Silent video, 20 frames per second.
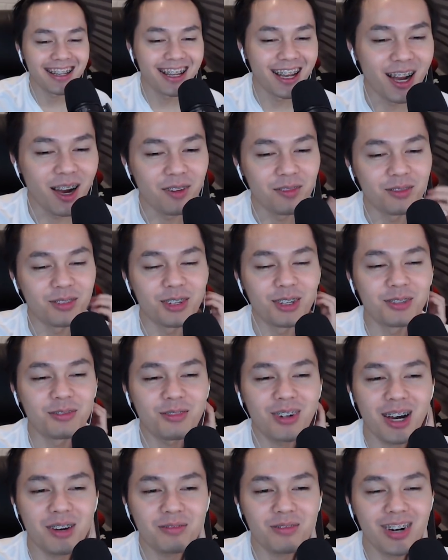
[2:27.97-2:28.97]
Ya ampun,
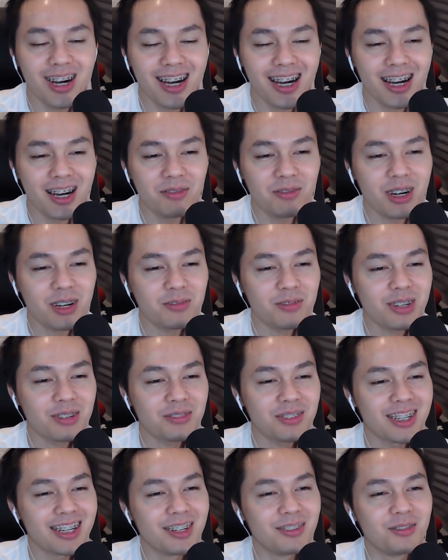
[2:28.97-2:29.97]
papa, Papa
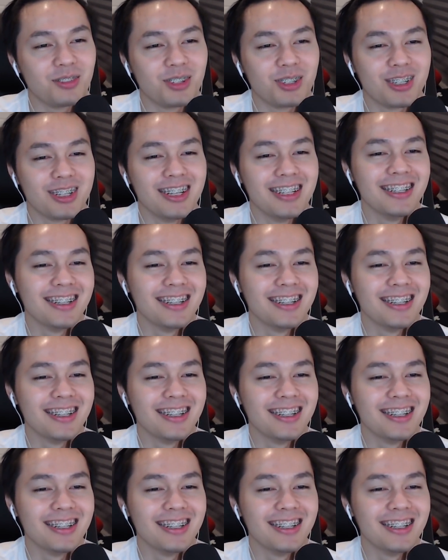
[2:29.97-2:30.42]
ya ampun.